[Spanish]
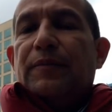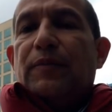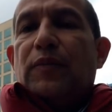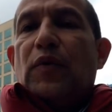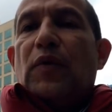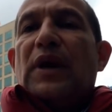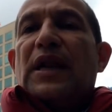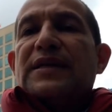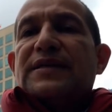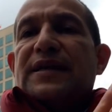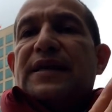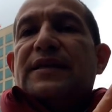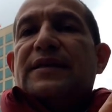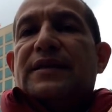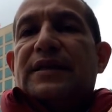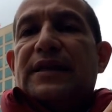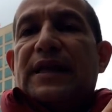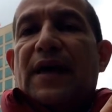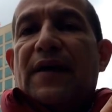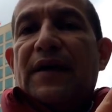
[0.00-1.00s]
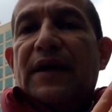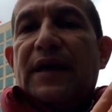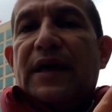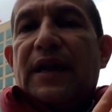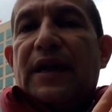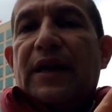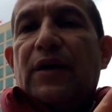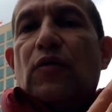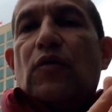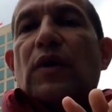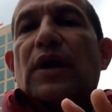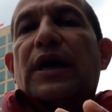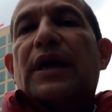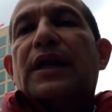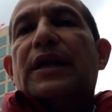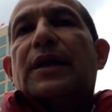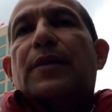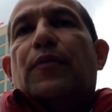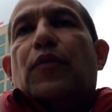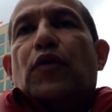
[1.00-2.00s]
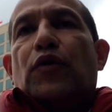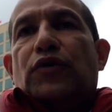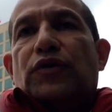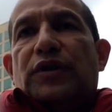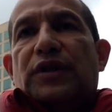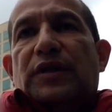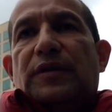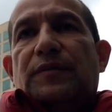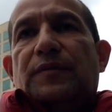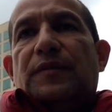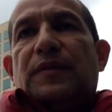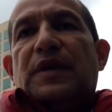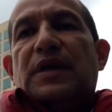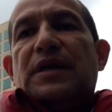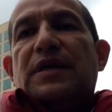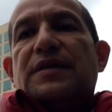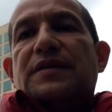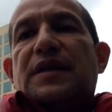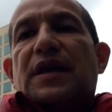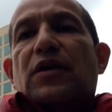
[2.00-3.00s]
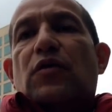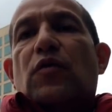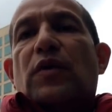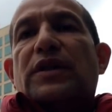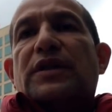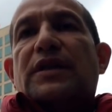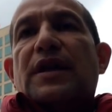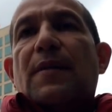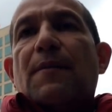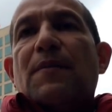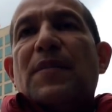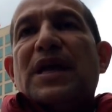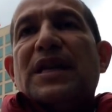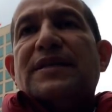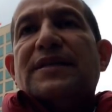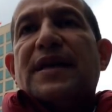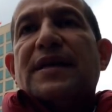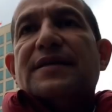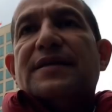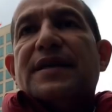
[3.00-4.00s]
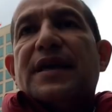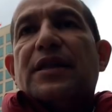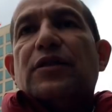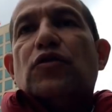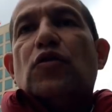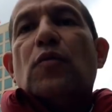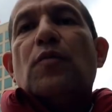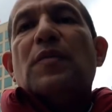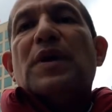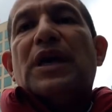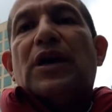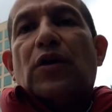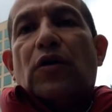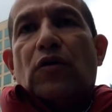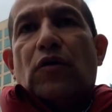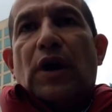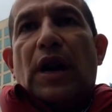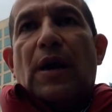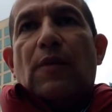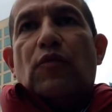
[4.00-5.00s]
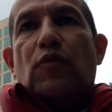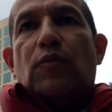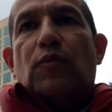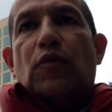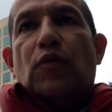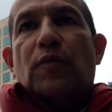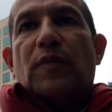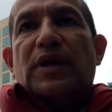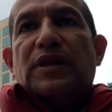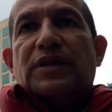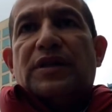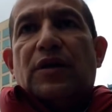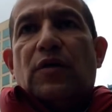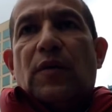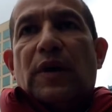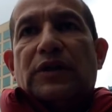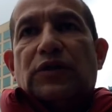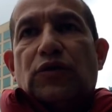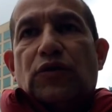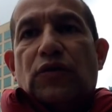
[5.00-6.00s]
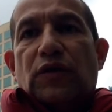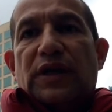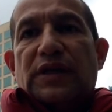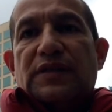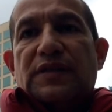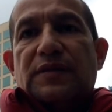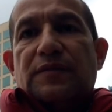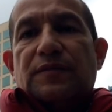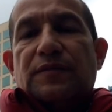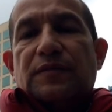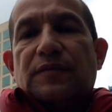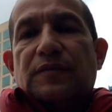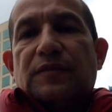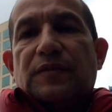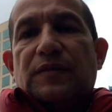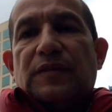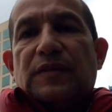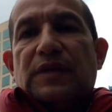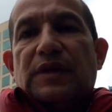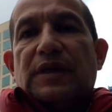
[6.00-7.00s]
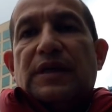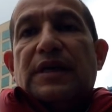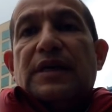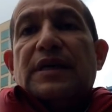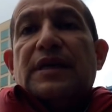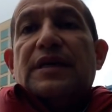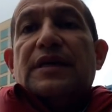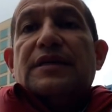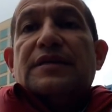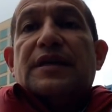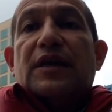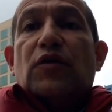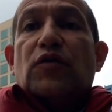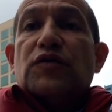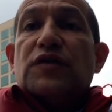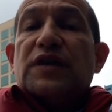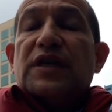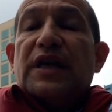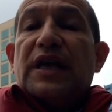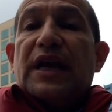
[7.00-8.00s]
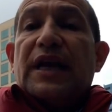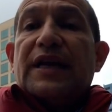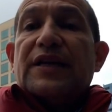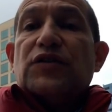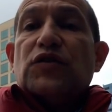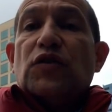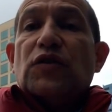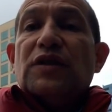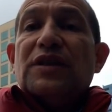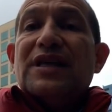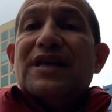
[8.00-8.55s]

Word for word: por las entidades que regulan el deporte se encuentra en 1600 microgramos por 24 horas. Se considera que son